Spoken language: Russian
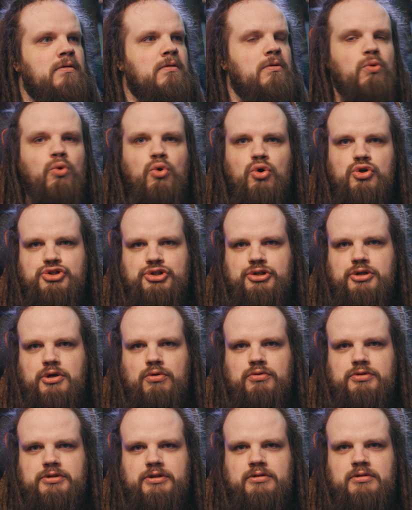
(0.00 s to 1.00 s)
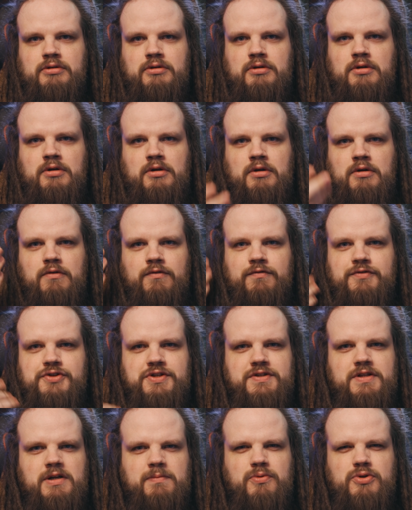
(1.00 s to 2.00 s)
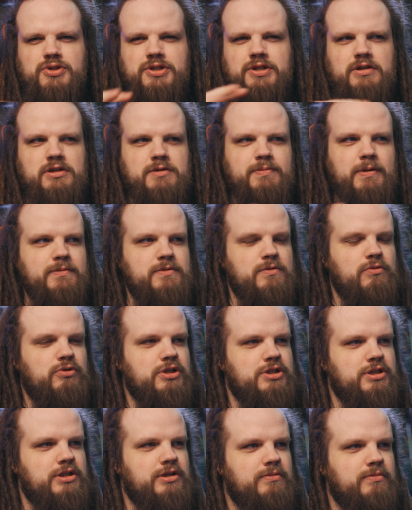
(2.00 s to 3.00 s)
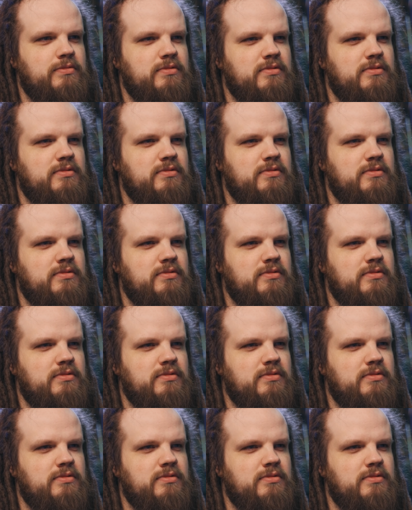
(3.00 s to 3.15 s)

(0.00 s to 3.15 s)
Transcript: Очень круто. Вниз опустилась, прям звук даже не...